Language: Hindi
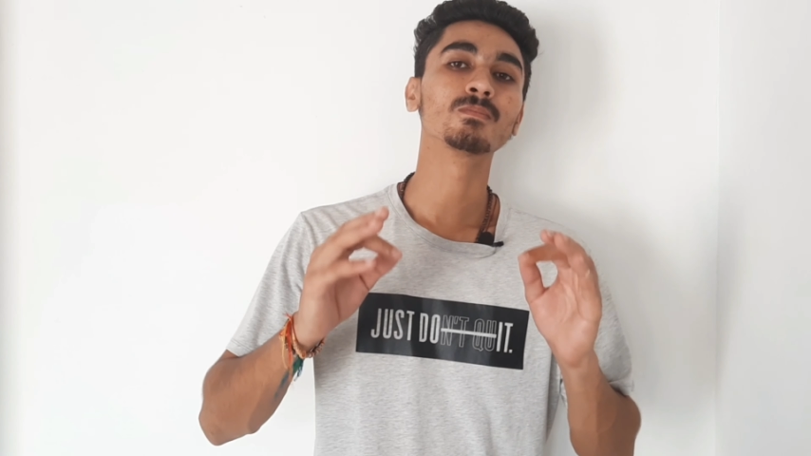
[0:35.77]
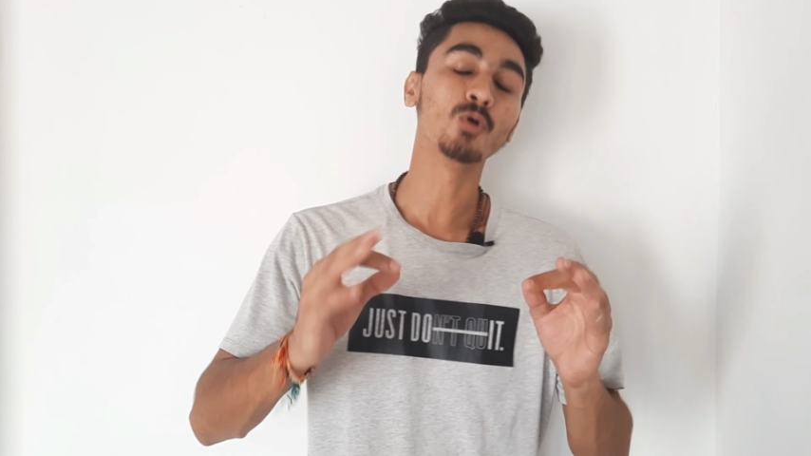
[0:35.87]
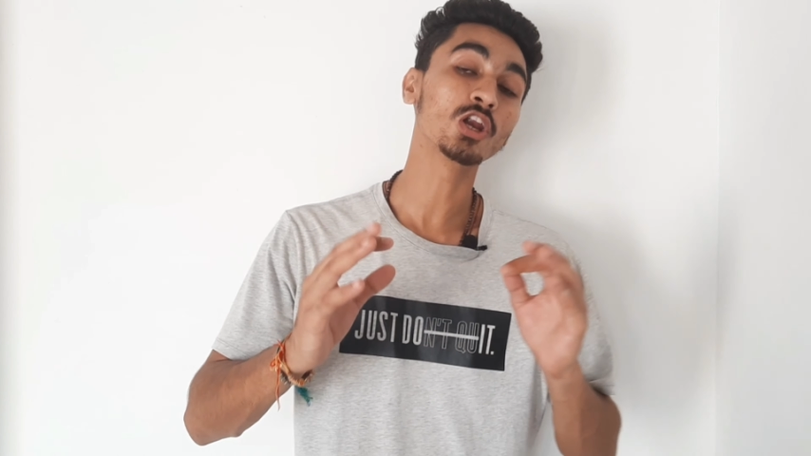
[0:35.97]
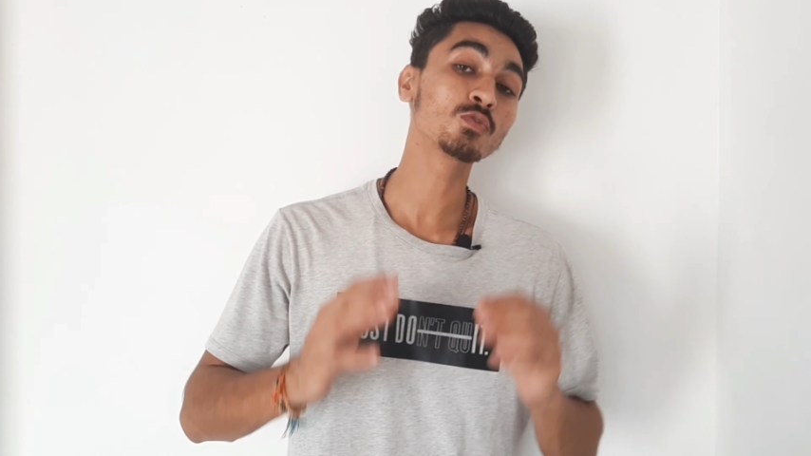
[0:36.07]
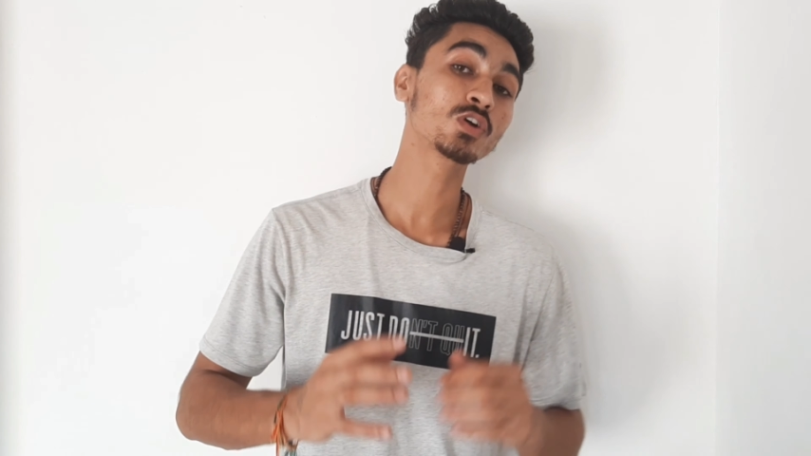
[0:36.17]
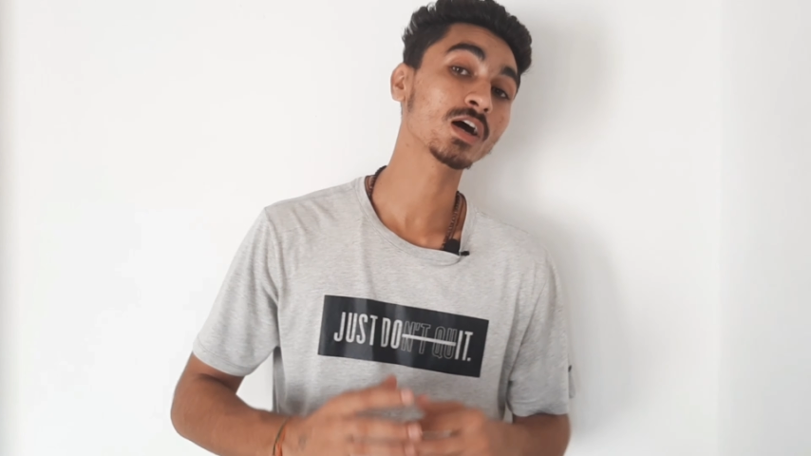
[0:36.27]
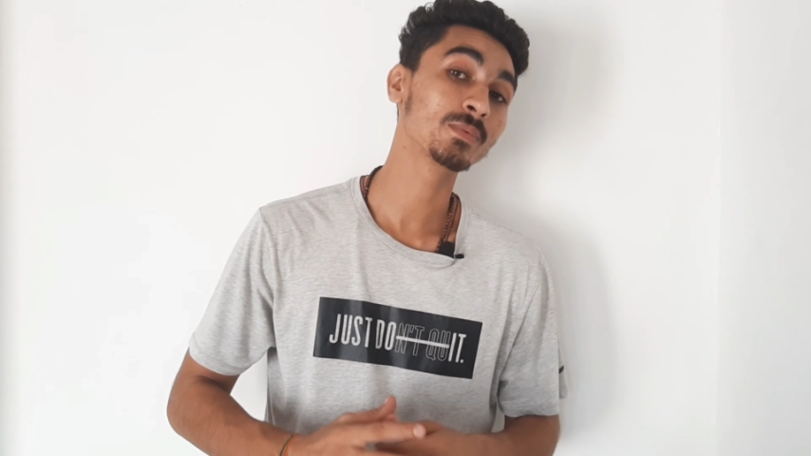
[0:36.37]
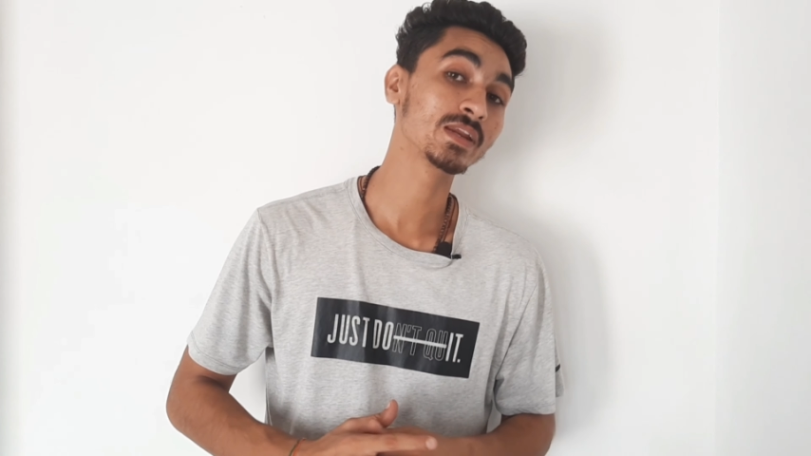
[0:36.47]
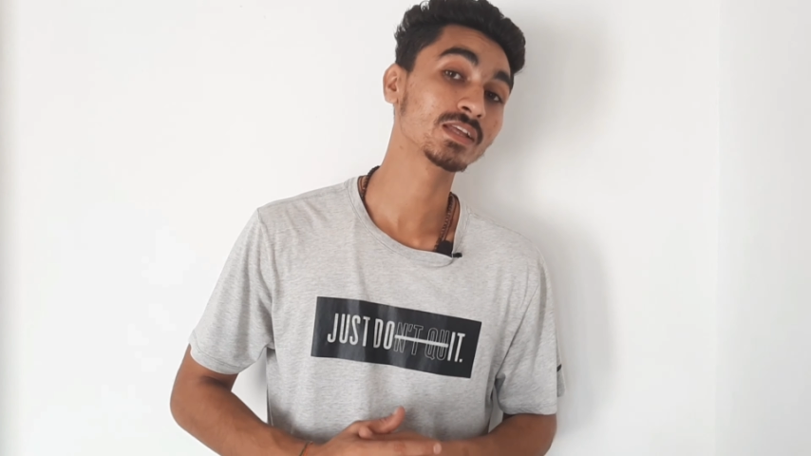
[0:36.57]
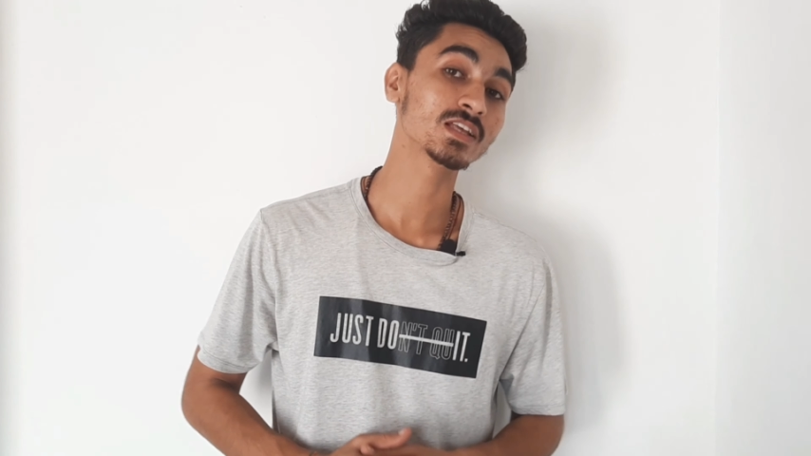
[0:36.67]
बॉलीवुड
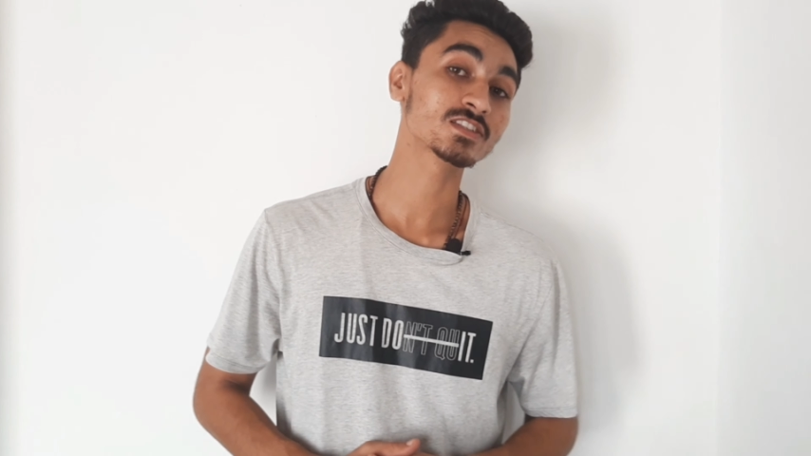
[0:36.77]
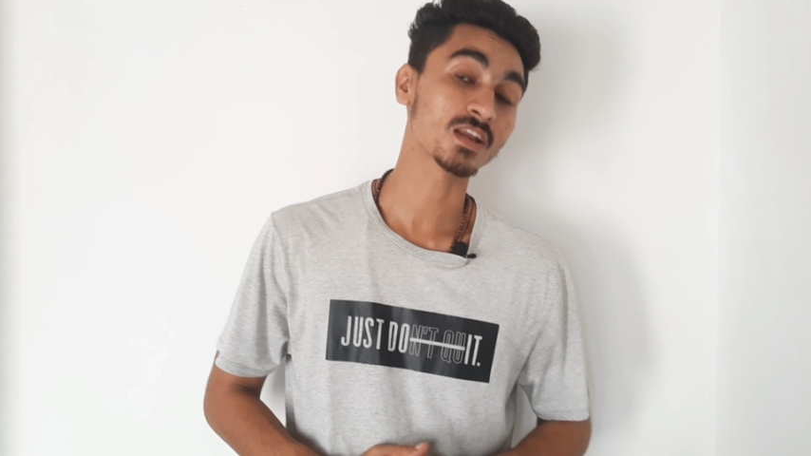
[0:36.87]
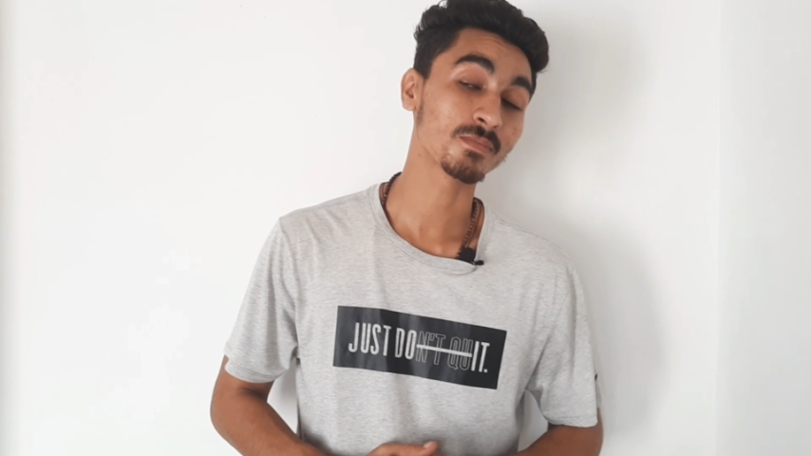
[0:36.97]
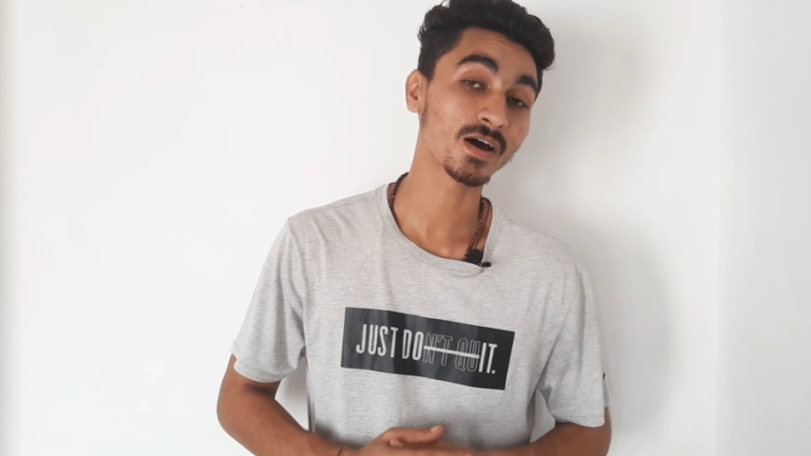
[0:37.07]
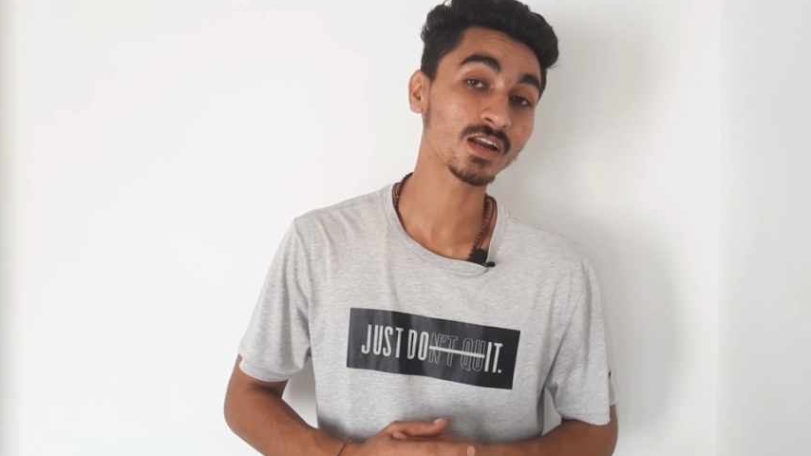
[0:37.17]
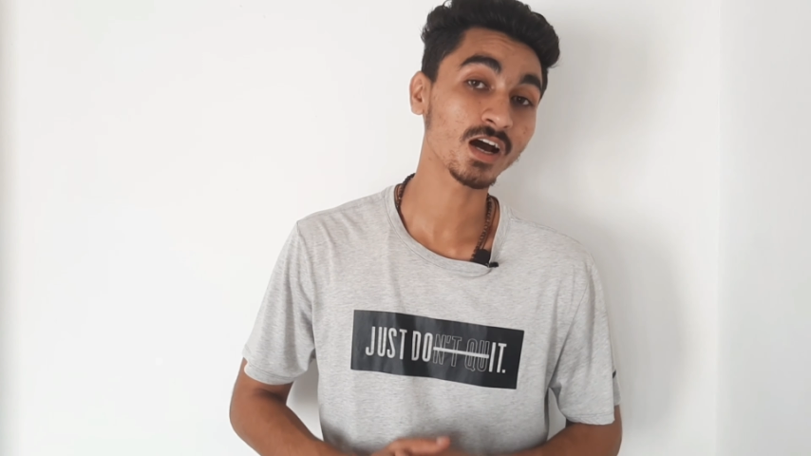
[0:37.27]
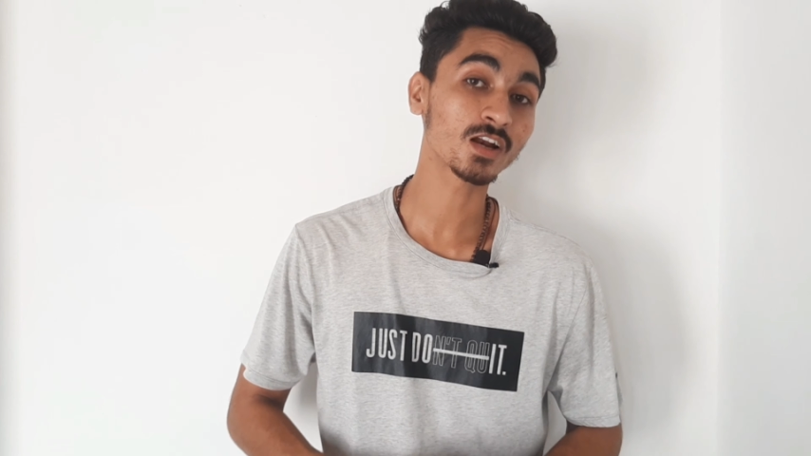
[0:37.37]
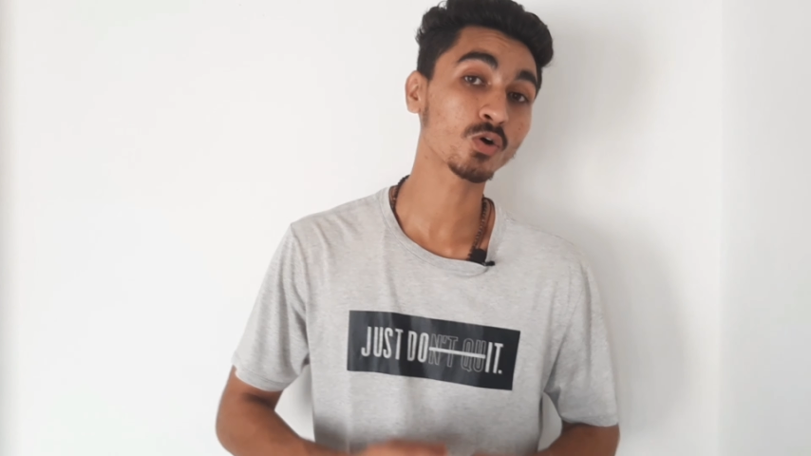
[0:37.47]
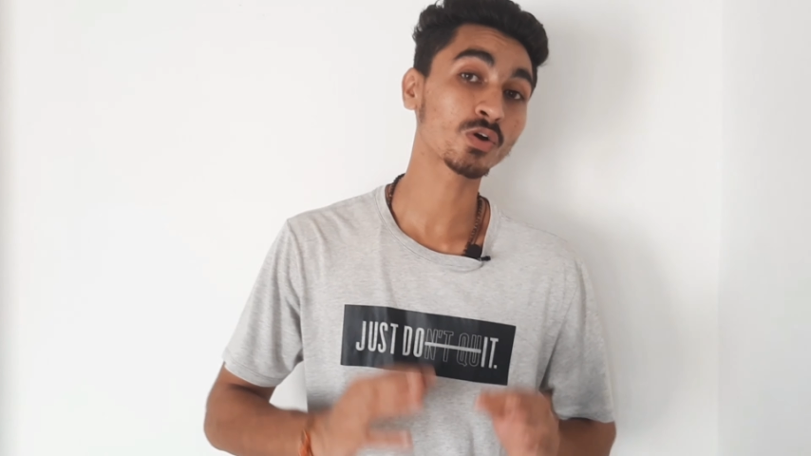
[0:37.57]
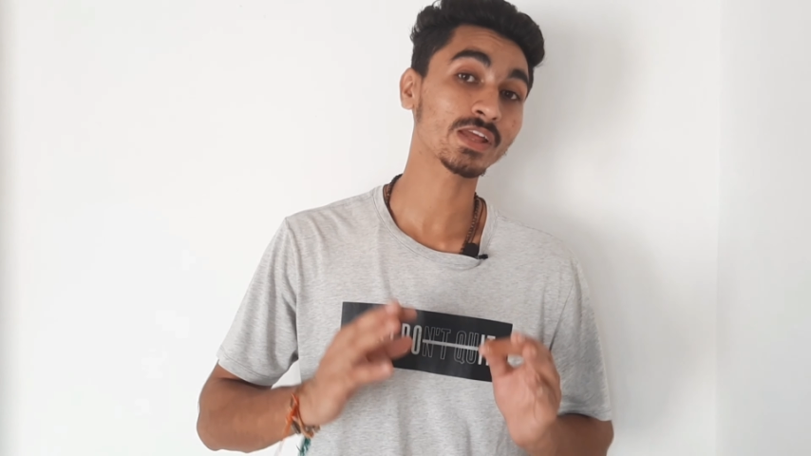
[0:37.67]
अभिनेता सलमान खान
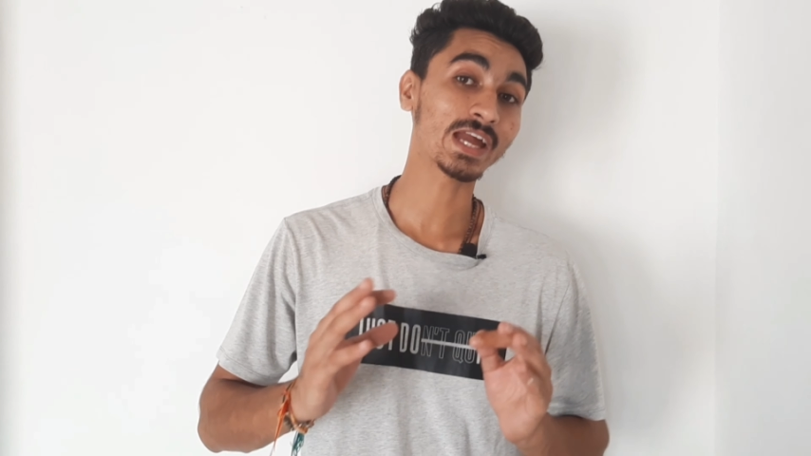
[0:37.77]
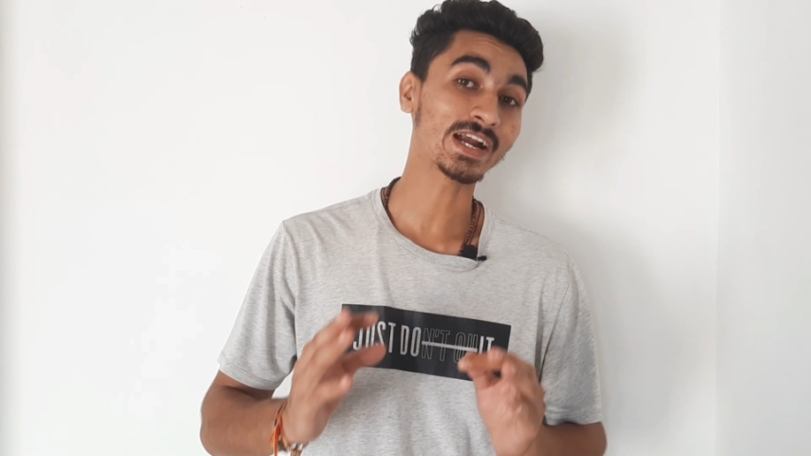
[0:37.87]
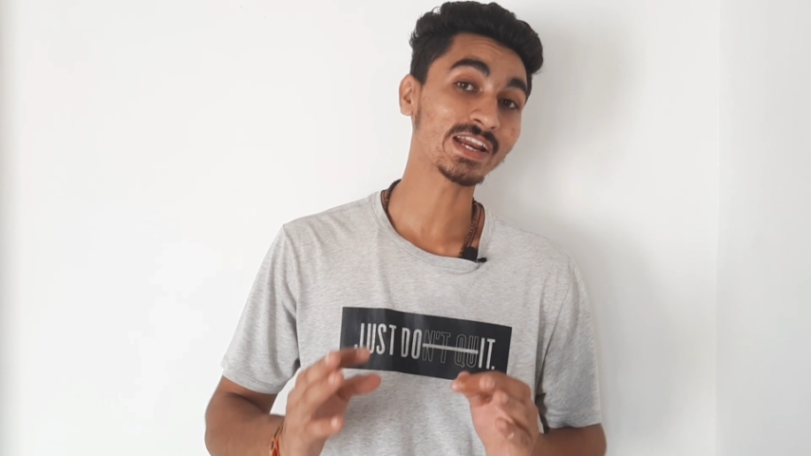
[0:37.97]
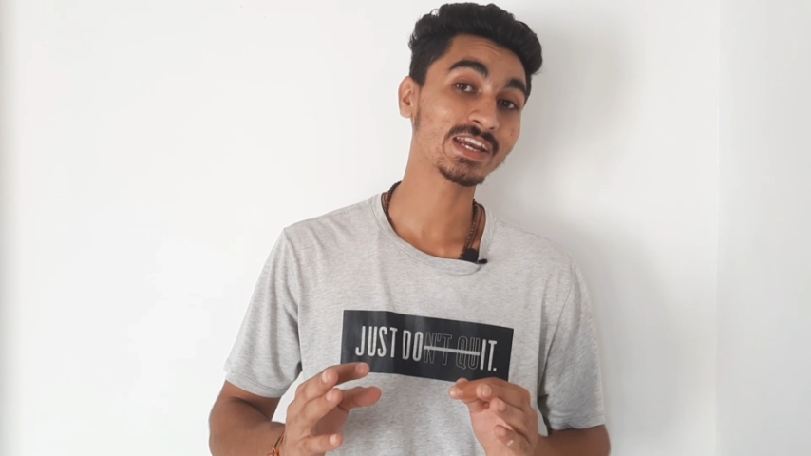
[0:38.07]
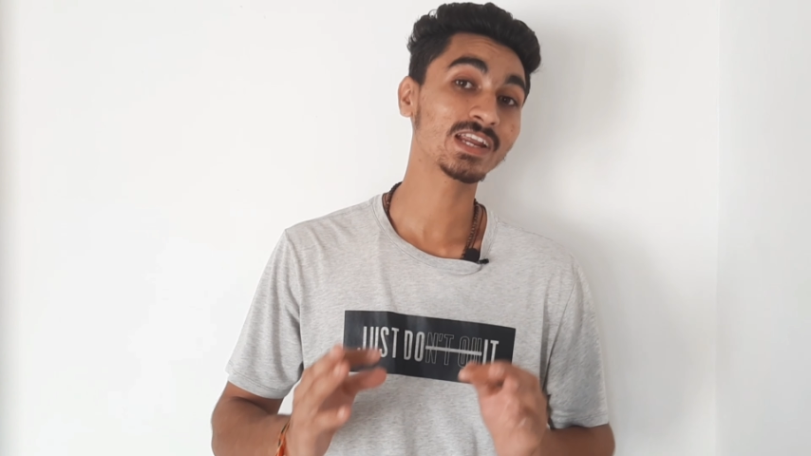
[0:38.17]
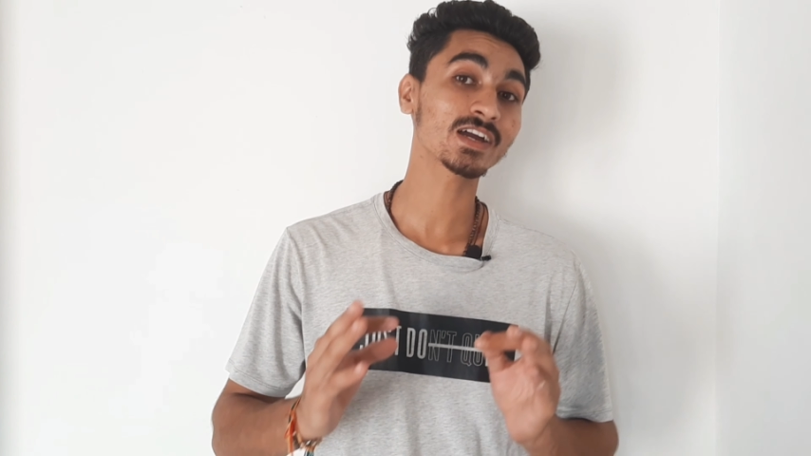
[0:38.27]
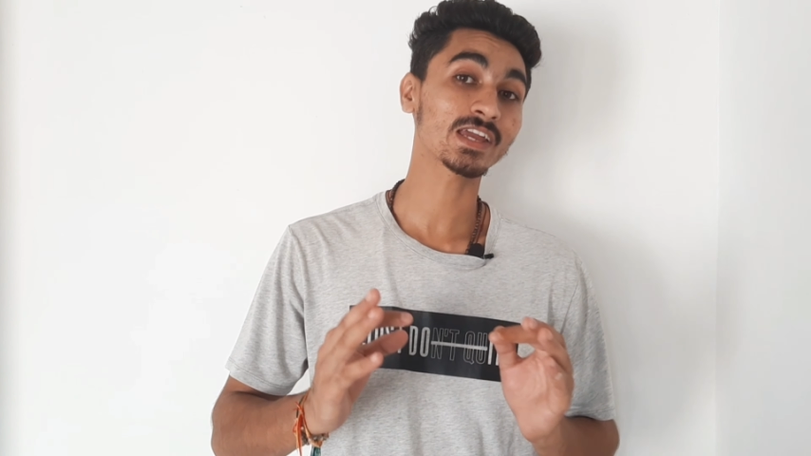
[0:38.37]
और कैटरीना